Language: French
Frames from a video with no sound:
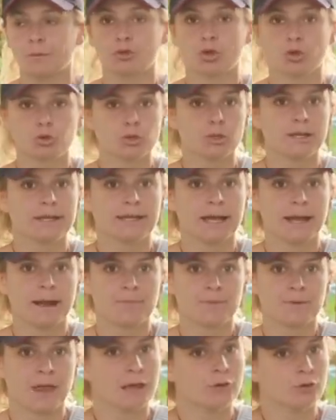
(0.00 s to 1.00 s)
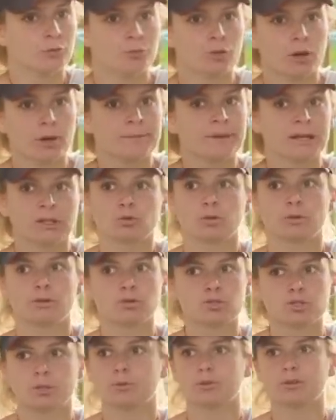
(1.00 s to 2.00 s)
Dans tous les cas, elle ne pourra pas retourner
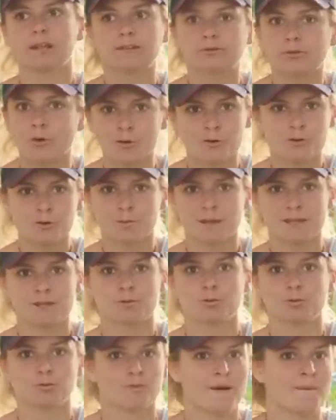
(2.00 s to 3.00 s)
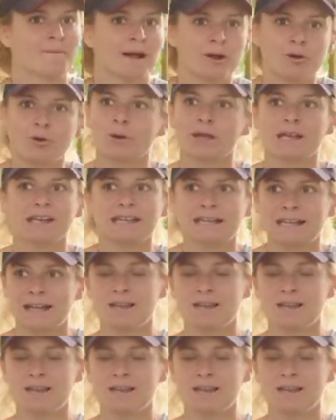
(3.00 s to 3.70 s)
au championnat de France parce qu'on ne va pas courir les